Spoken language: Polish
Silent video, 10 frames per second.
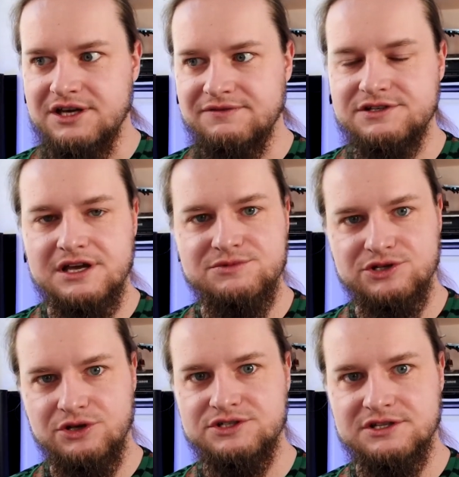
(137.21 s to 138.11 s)
Dzisiaj widziałem,
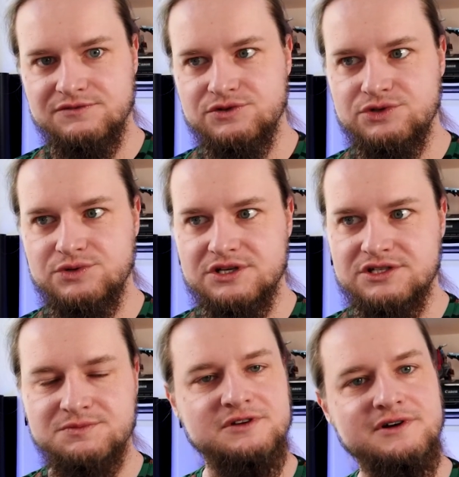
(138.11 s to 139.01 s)
że docent wrzucił
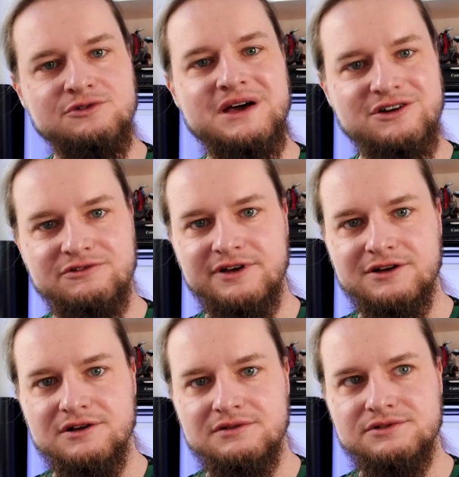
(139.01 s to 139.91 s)
jeszcze z browaru
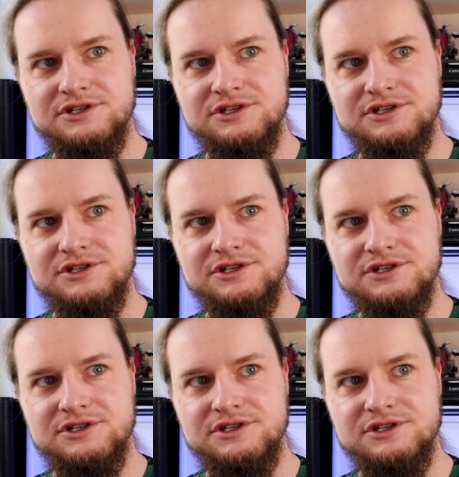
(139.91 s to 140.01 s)
markowego,